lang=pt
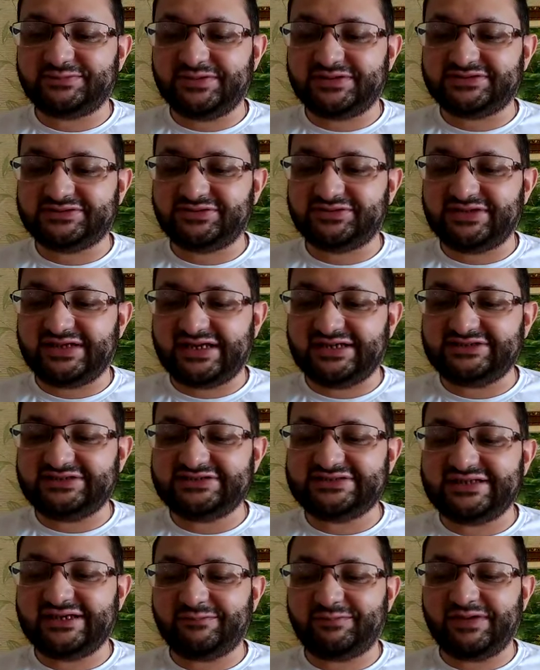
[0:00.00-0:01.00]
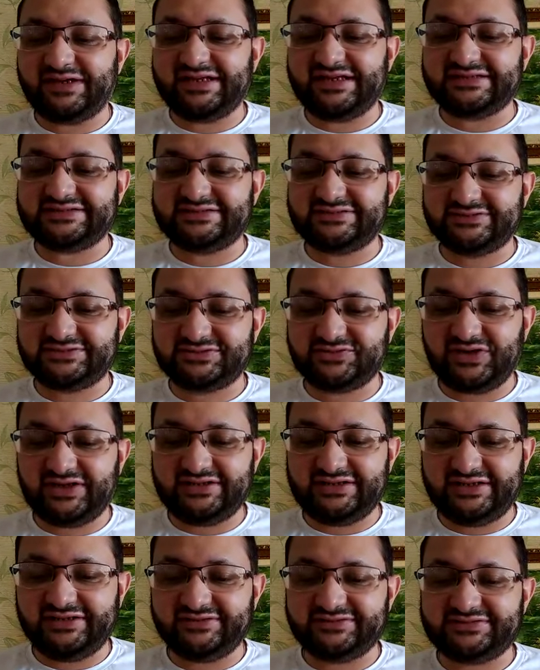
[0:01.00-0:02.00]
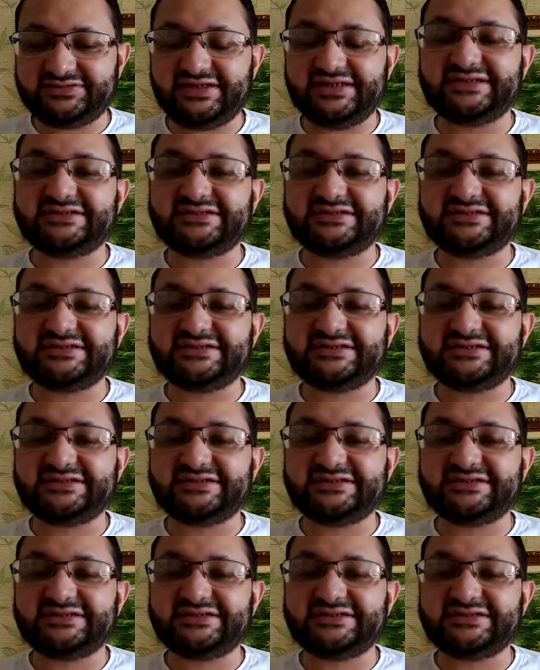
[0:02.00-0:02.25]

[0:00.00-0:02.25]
personagens que aparecem nos quadrinhos.